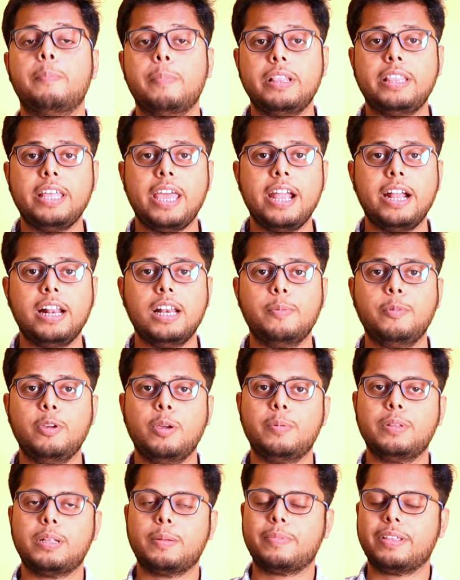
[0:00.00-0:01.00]
मिलते हैं अगले
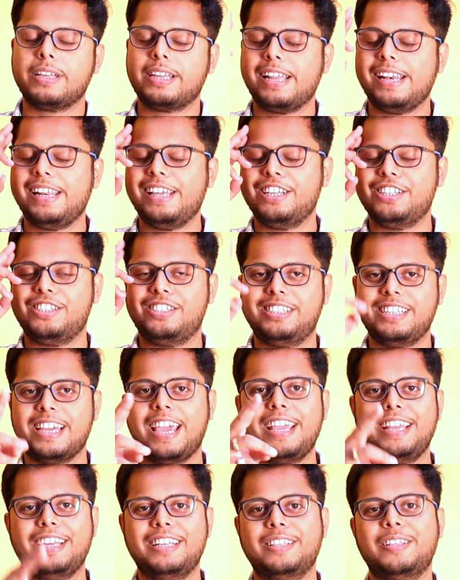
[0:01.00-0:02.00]
वीडियो में तब तक के लिए
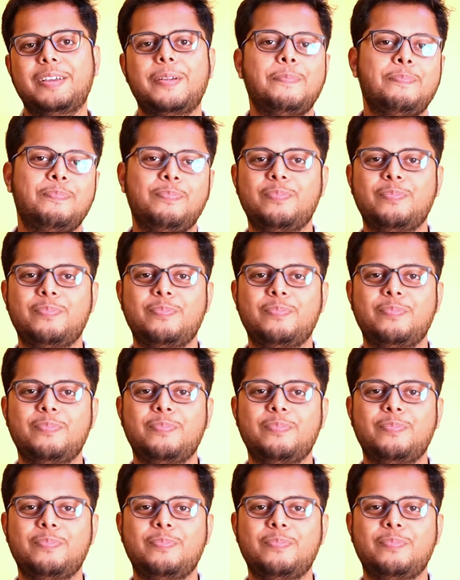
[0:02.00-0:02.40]
जय हिंद